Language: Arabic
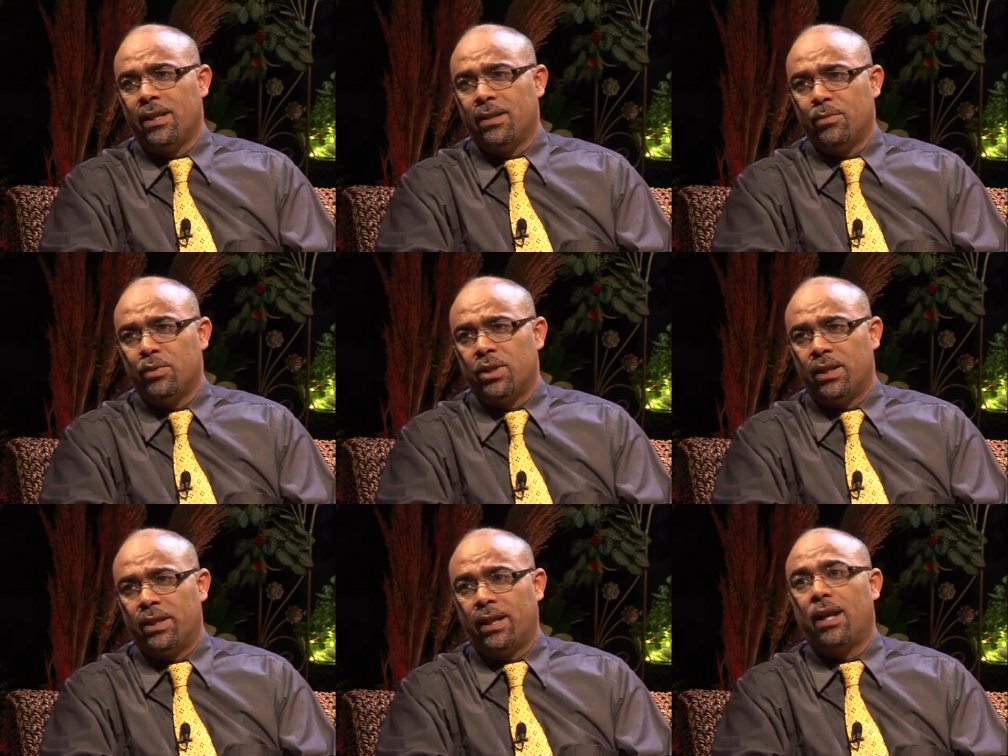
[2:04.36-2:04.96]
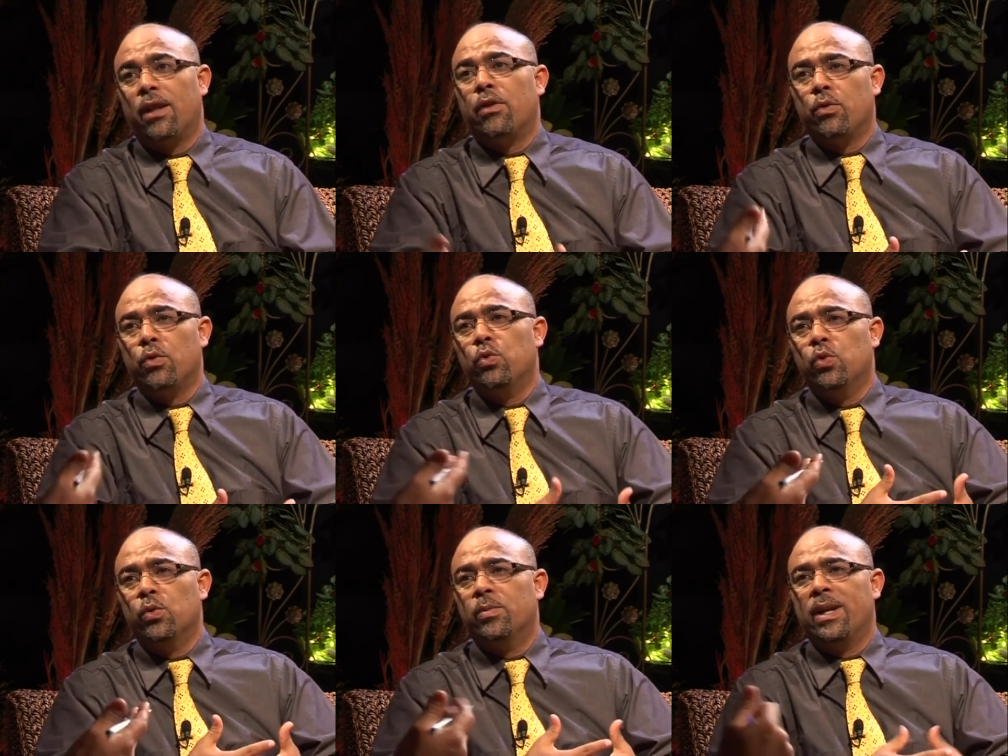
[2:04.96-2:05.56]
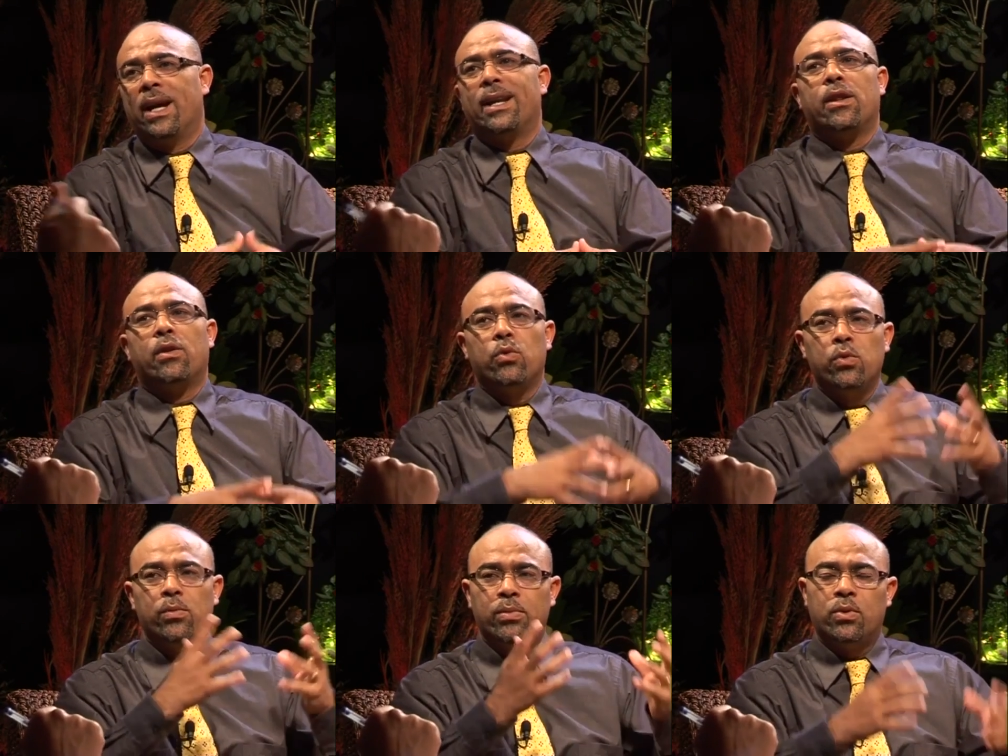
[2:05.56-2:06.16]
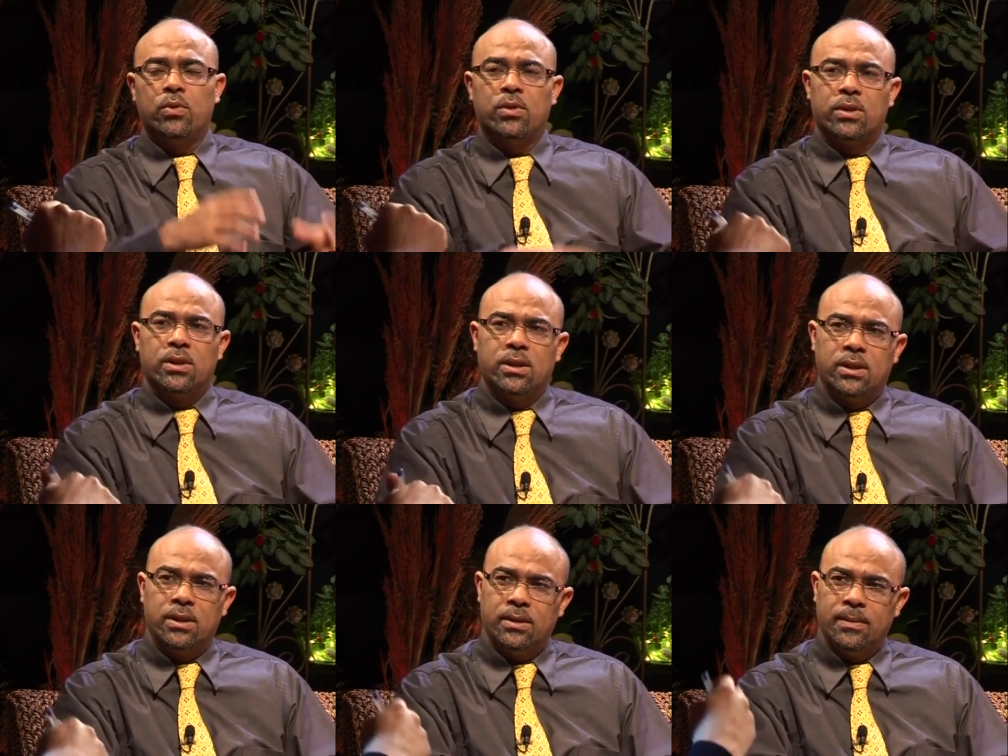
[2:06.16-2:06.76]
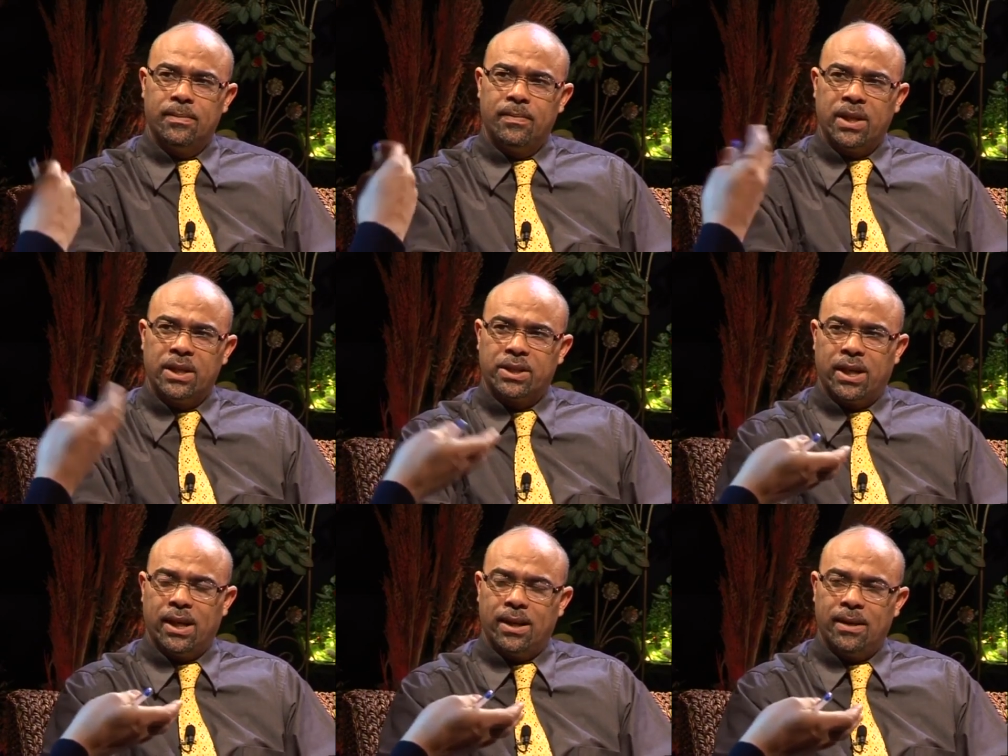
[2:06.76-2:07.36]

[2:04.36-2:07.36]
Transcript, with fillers: مستترة ذنوب يعني نعم. ذنوب نعم. بكل طيب أشكالها